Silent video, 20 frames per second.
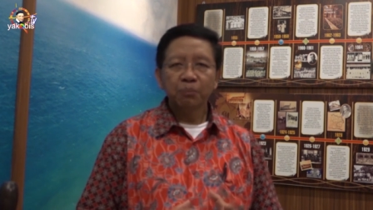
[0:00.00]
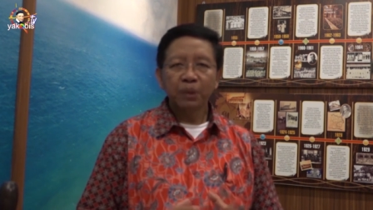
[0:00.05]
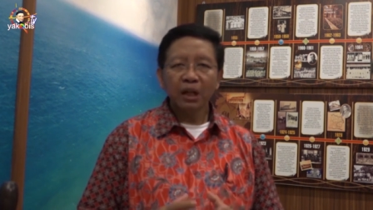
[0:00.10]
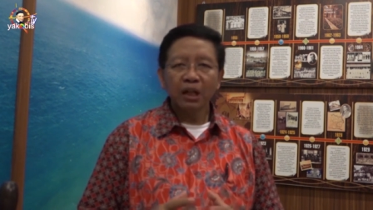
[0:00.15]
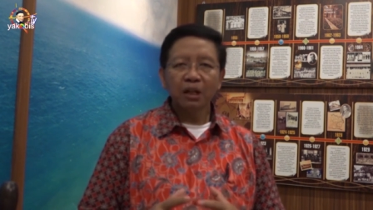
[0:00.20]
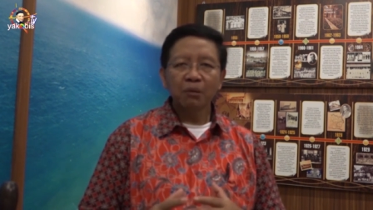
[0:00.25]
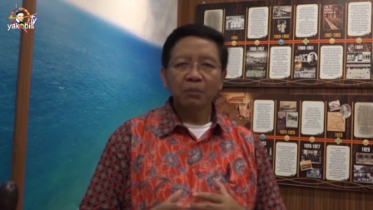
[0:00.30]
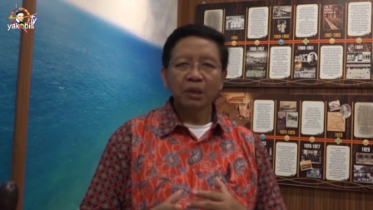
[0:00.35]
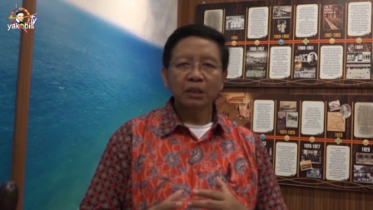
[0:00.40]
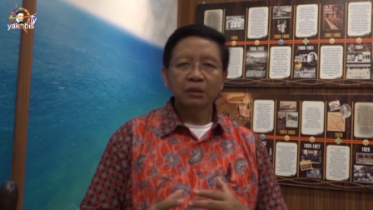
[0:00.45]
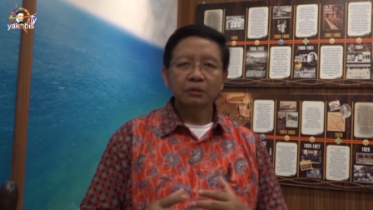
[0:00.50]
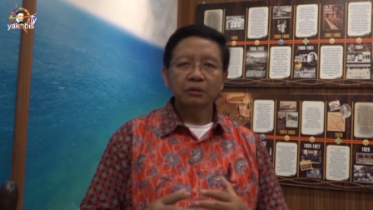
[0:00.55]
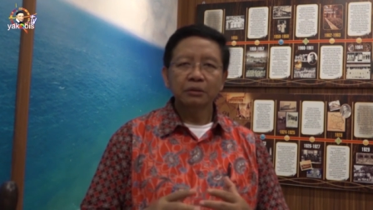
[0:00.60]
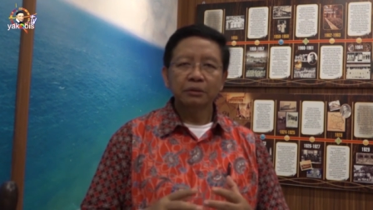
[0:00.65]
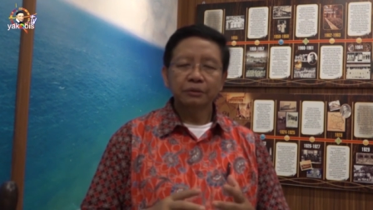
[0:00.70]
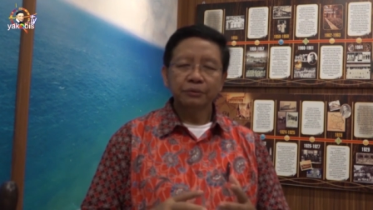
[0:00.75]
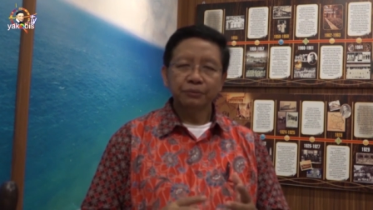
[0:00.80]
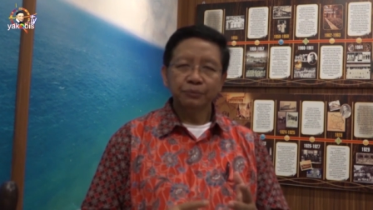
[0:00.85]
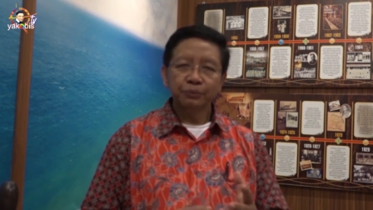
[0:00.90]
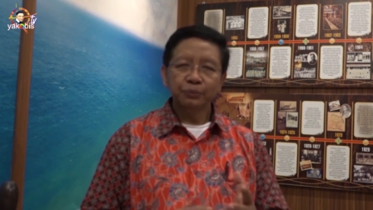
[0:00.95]

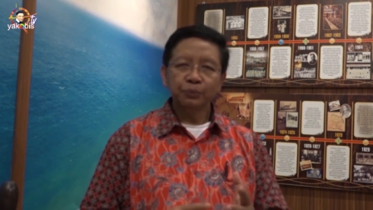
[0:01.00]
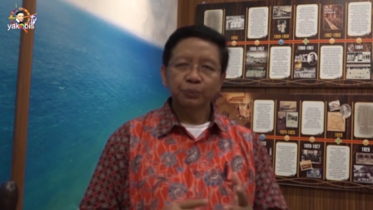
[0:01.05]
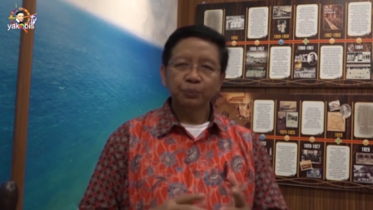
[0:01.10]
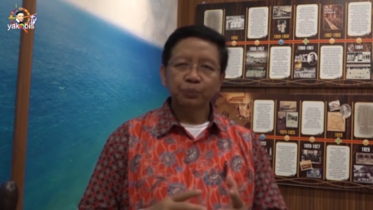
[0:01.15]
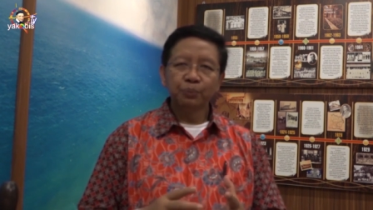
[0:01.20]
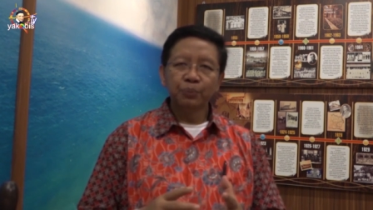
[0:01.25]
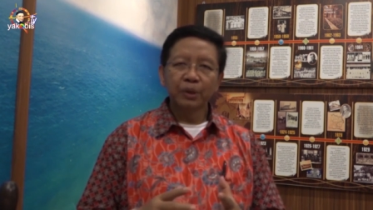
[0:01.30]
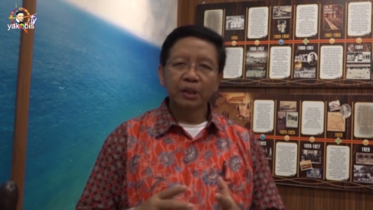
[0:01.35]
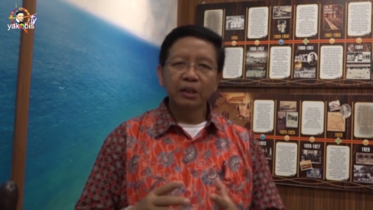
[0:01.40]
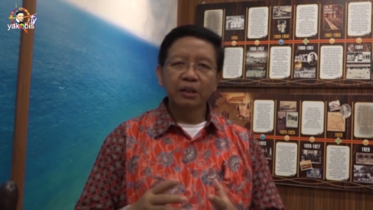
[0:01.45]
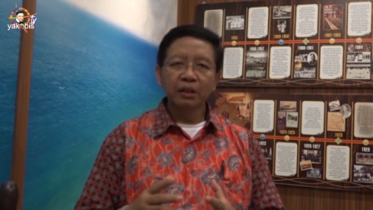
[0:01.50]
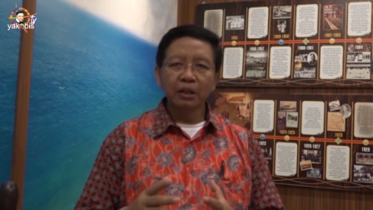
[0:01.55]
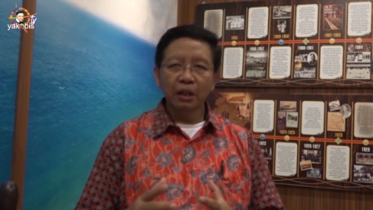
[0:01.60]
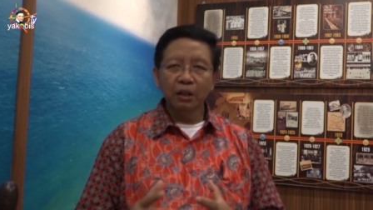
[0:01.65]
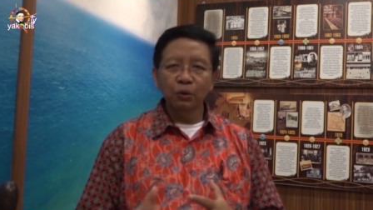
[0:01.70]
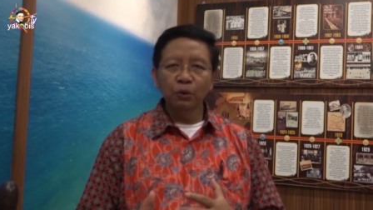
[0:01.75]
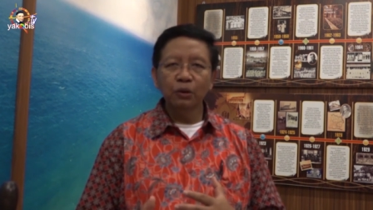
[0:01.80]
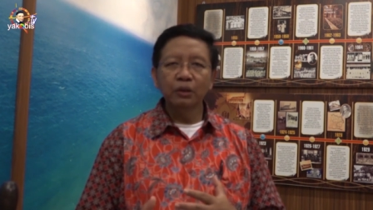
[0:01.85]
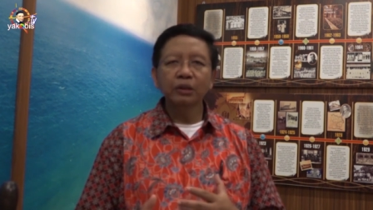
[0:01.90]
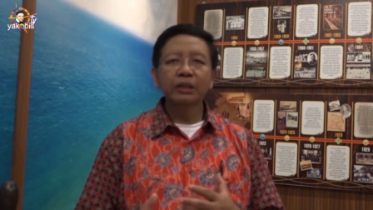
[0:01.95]
Pengalaman
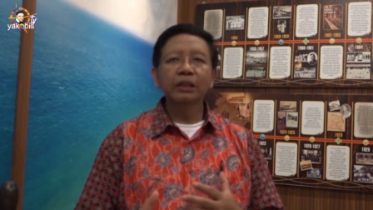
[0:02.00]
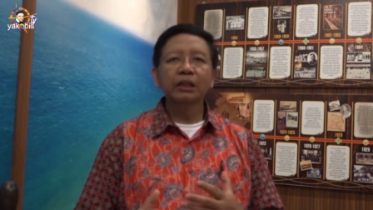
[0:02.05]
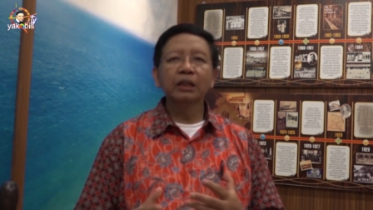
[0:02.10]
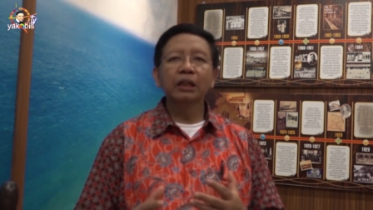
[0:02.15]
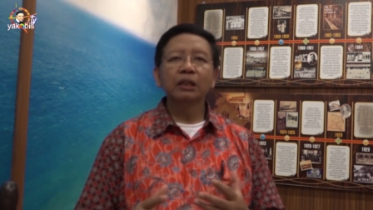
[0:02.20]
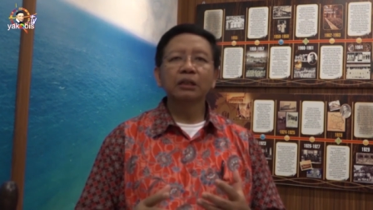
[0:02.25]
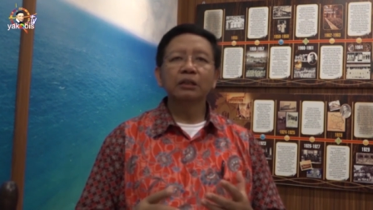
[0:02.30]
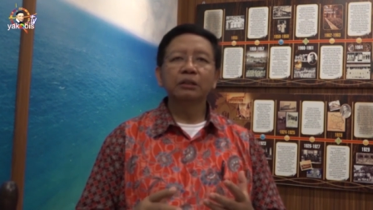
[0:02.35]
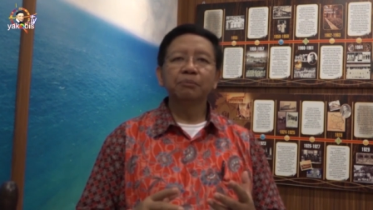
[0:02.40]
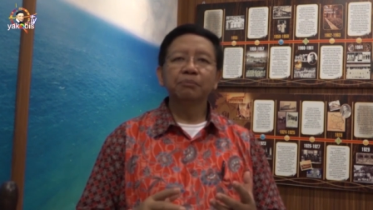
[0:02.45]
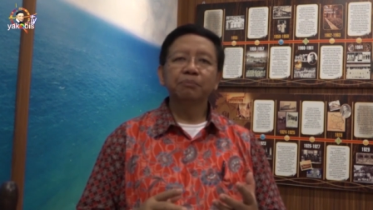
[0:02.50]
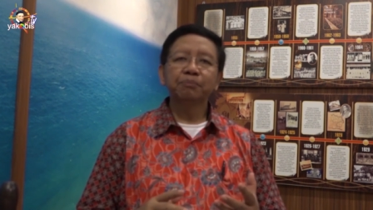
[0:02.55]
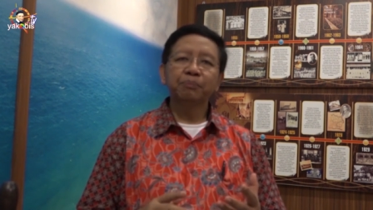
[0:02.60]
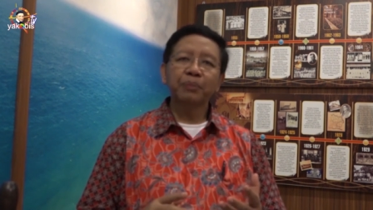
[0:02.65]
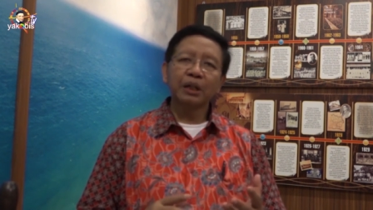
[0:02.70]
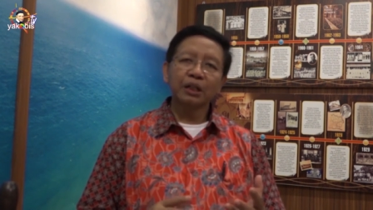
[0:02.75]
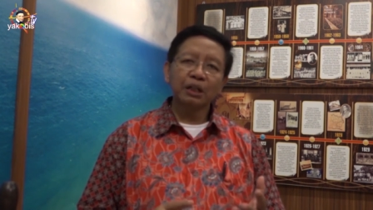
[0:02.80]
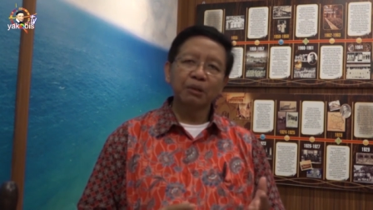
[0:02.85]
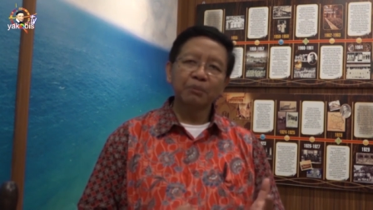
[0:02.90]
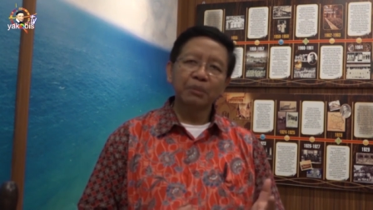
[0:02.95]
bergaul dengan
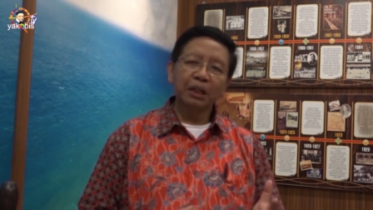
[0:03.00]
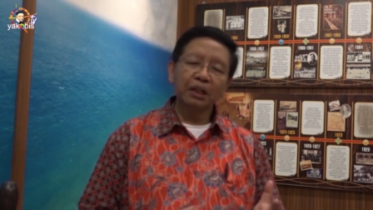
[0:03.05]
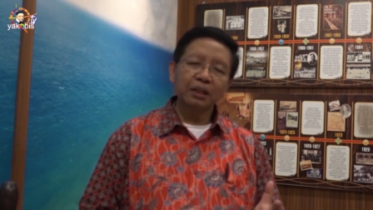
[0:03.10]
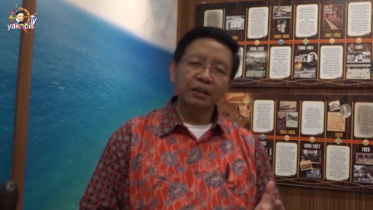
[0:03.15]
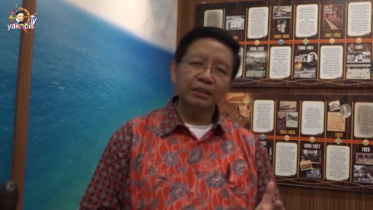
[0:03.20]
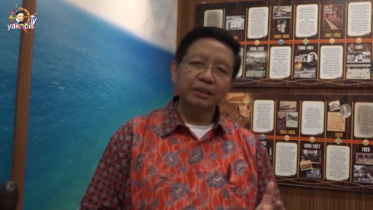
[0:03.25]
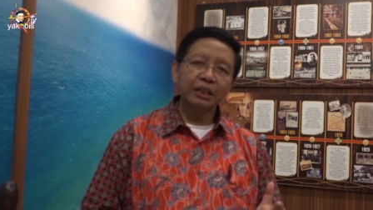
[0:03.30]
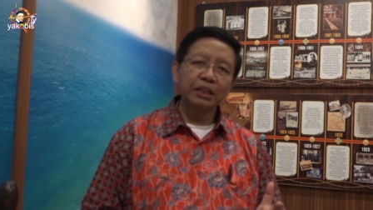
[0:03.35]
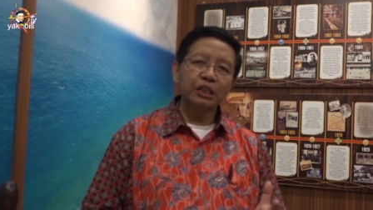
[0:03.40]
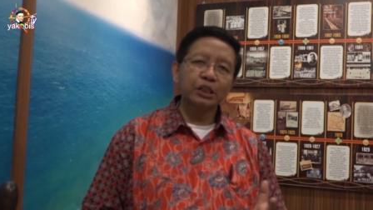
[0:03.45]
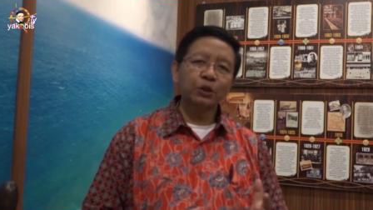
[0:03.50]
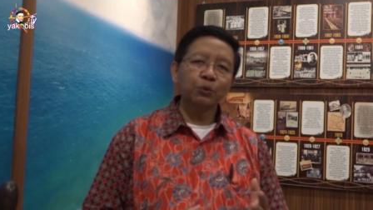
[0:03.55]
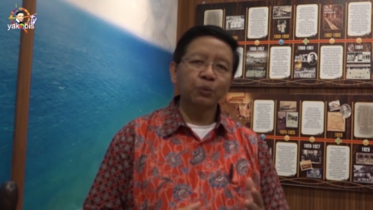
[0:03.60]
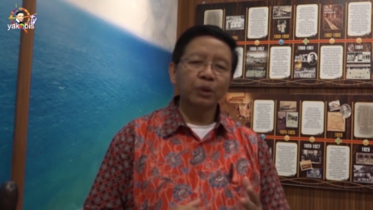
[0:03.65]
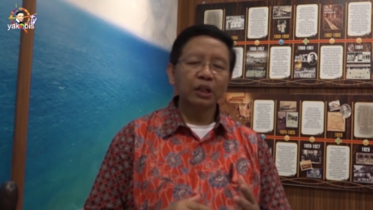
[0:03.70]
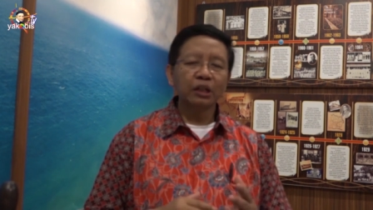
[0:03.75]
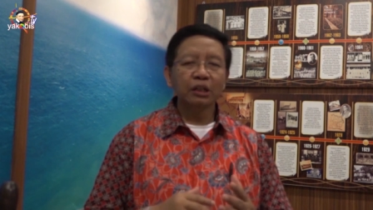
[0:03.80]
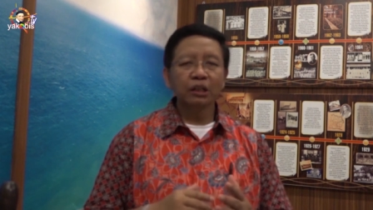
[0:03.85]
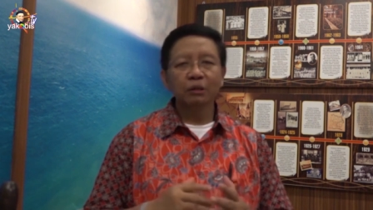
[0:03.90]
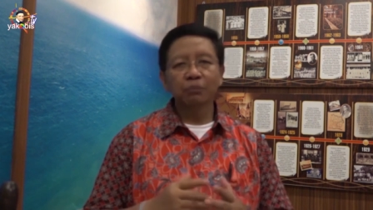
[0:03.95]
para
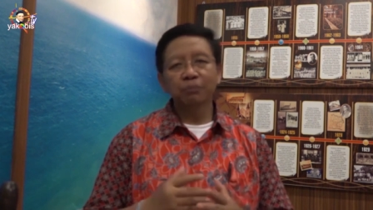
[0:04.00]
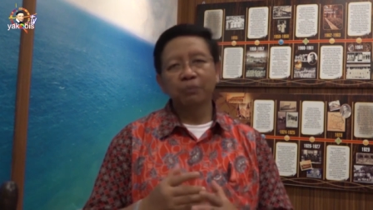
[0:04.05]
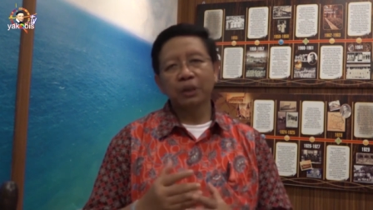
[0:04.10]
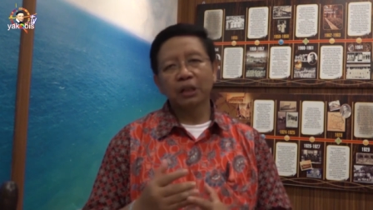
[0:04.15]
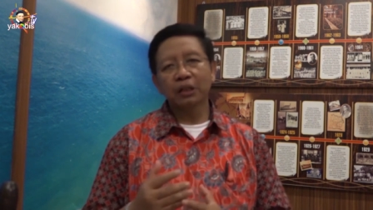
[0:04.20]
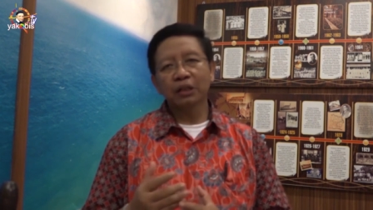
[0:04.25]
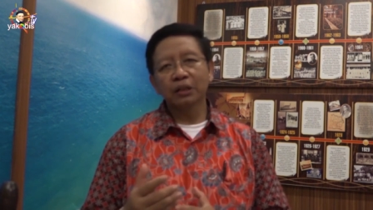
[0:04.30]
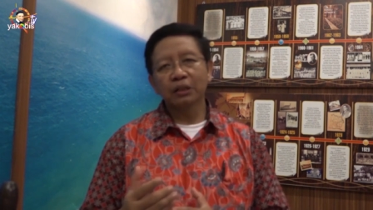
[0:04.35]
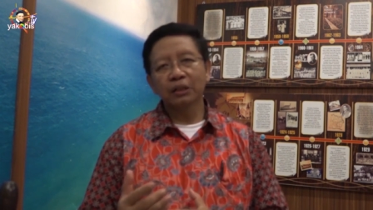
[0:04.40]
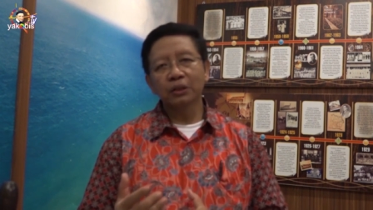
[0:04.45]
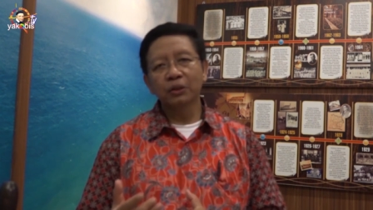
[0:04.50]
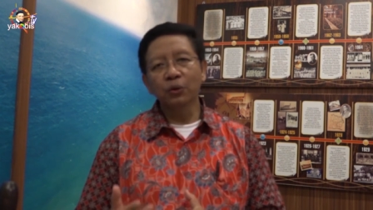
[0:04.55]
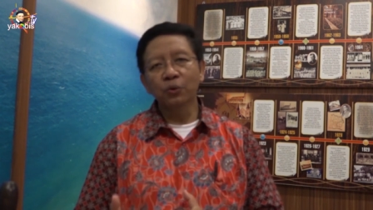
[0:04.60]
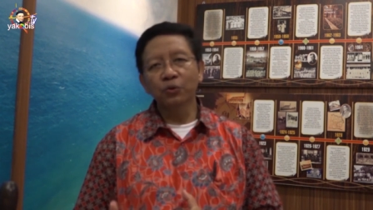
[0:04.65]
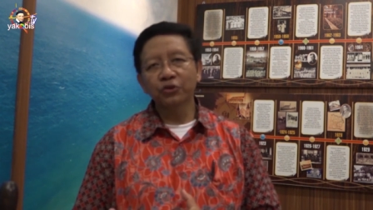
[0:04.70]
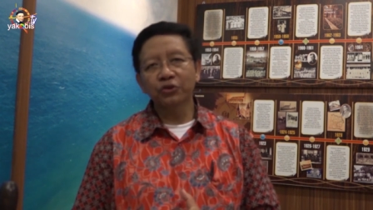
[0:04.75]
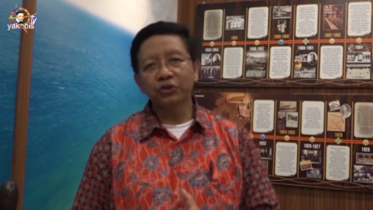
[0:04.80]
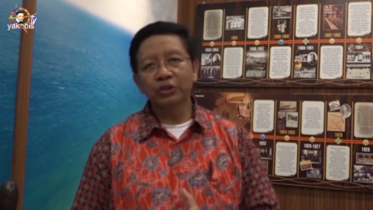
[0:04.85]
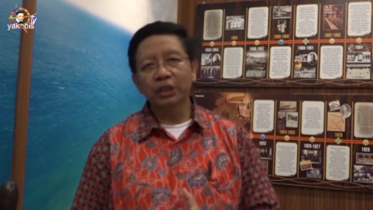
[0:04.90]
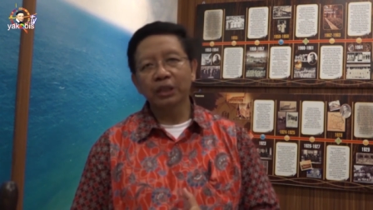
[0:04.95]
mahasiswa dan para
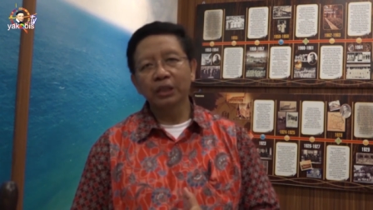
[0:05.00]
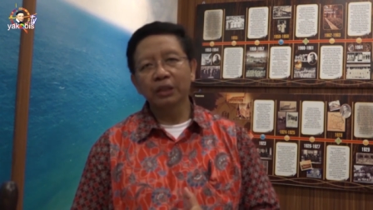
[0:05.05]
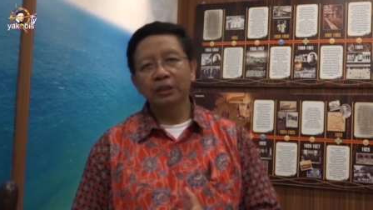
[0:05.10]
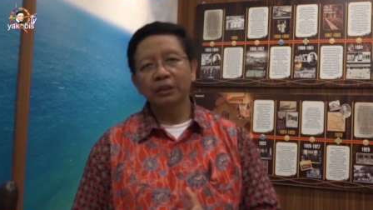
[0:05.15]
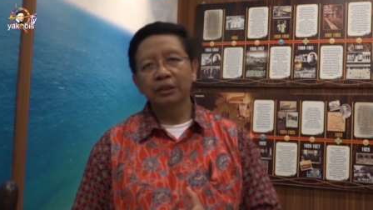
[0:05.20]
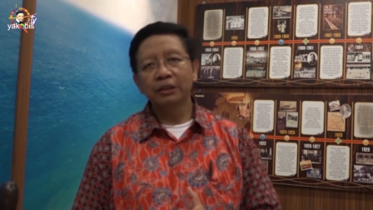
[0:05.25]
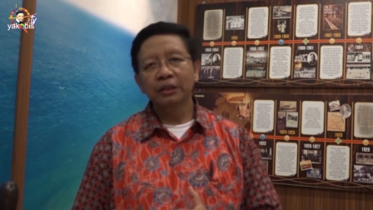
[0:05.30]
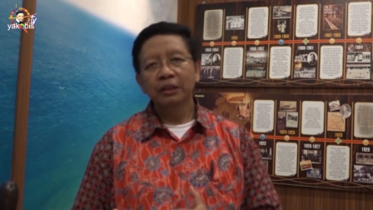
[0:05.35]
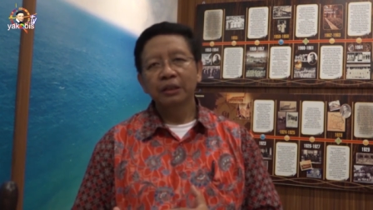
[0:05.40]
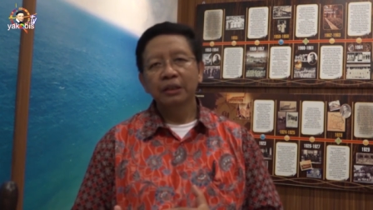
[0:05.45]
dosen